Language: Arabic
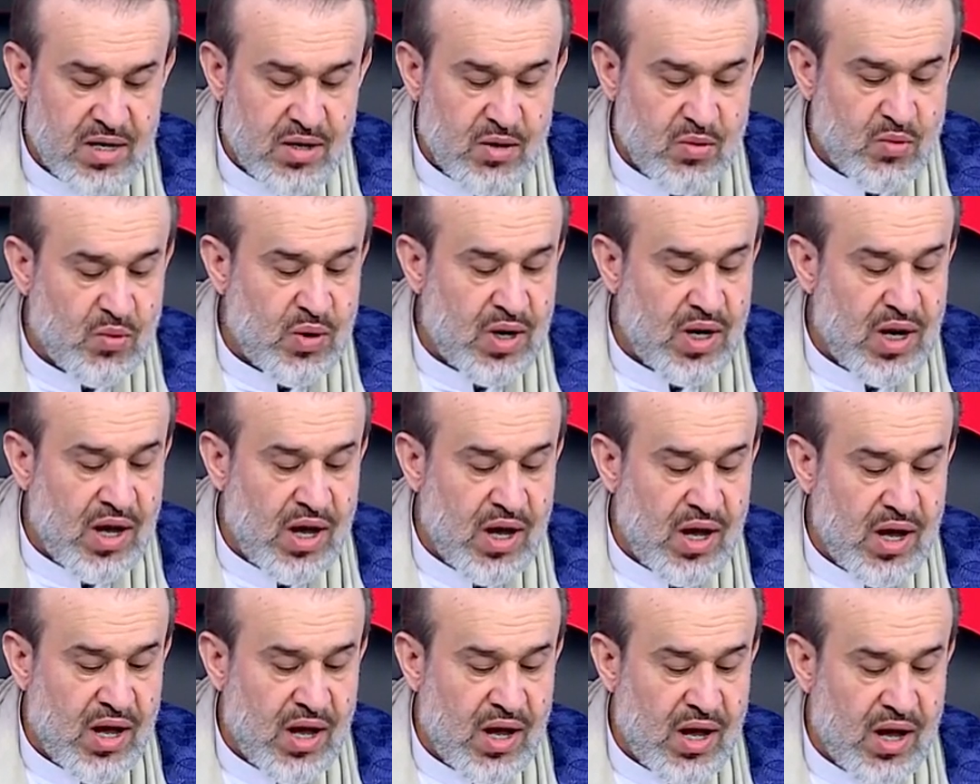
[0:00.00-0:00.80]

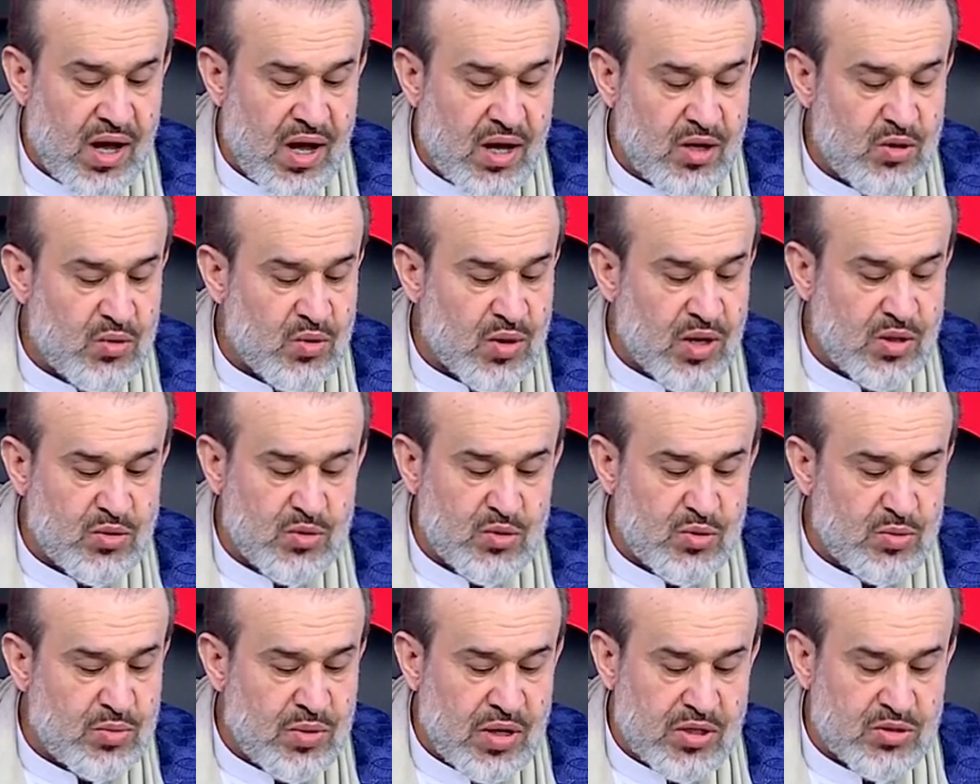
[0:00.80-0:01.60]
ولا
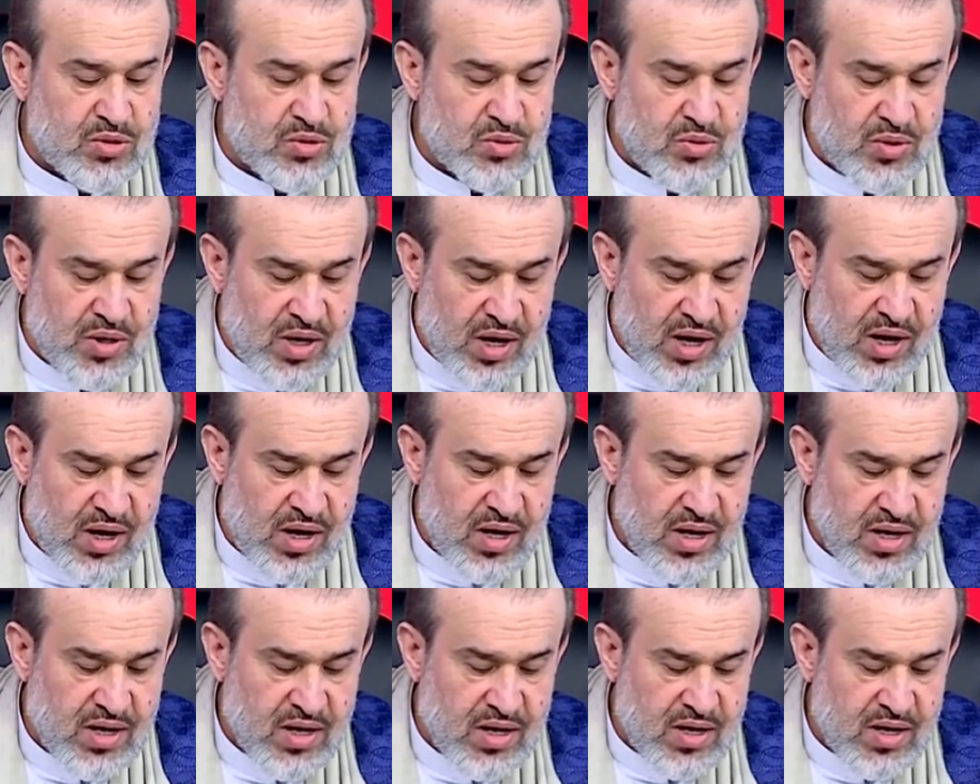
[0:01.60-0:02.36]
يرد بأسنا